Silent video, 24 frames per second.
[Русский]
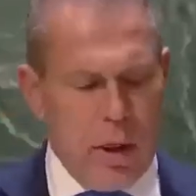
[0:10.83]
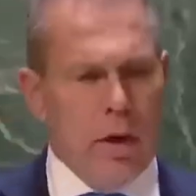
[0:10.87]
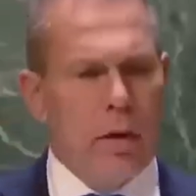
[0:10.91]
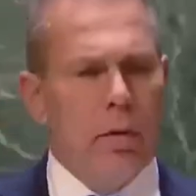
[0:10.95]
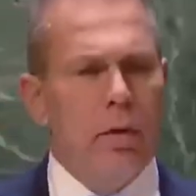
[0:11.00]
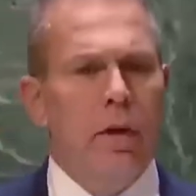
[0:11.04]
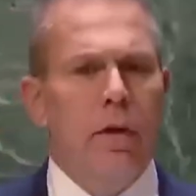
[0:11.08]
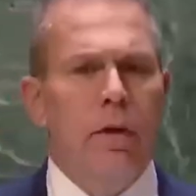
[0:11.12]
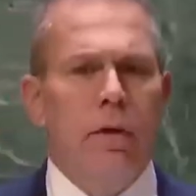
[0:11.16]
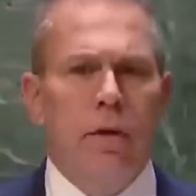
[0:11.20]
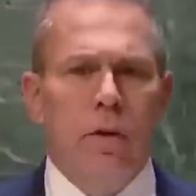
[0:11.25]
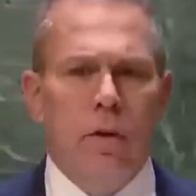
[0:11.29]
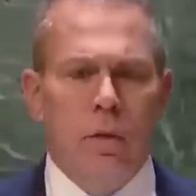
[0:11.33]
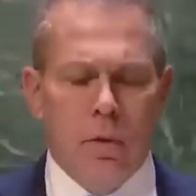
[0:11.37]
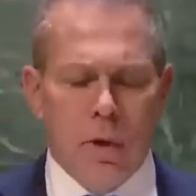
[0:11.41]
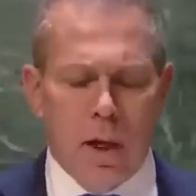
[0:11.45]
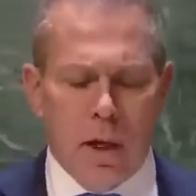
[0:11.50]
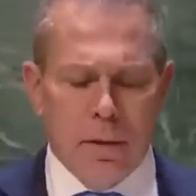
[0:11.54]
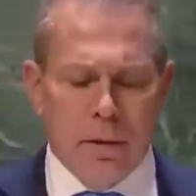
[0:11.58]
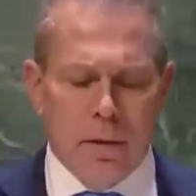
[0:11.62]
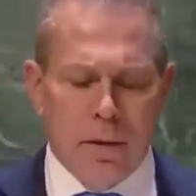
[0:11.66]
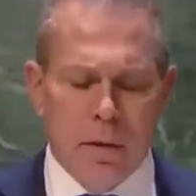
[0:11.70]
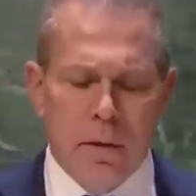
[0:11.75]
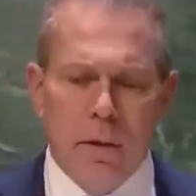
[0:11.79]
в
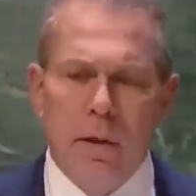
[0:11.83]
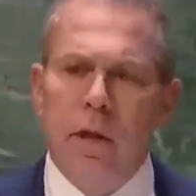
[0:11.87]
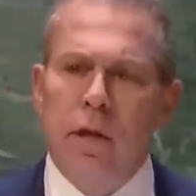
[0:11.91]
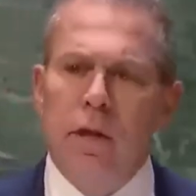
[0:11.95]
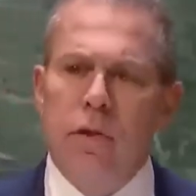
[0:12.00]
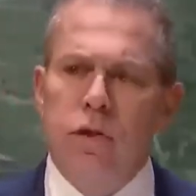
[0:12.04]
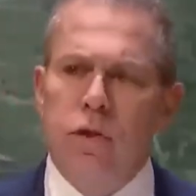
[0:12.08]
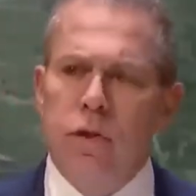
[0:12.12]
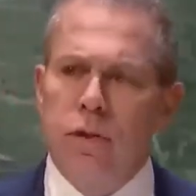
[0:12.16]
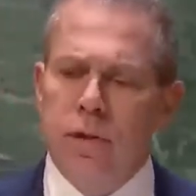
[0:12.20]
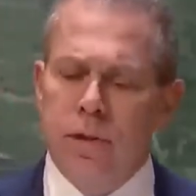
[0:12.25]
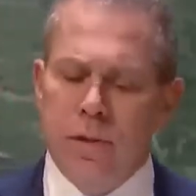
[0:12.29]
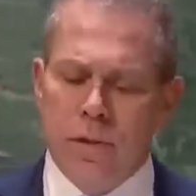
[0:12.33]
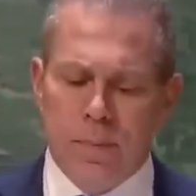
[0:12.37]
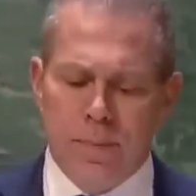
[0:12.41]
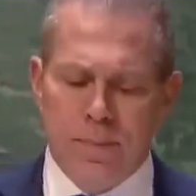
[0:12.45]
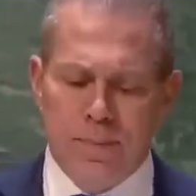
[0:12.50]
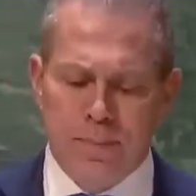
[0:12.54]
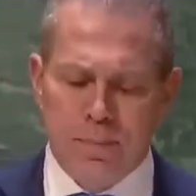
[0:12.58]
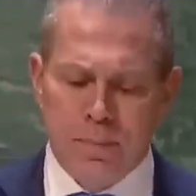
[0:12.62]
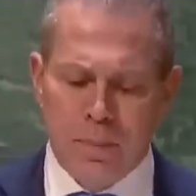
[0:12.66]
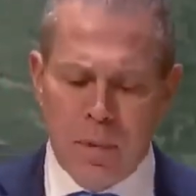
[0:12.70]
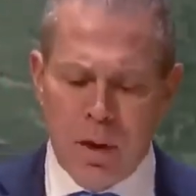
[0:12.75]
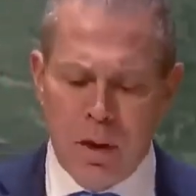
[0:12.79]
Организации Объединенных
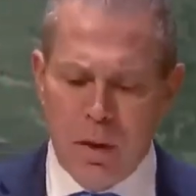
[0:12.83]
Наций.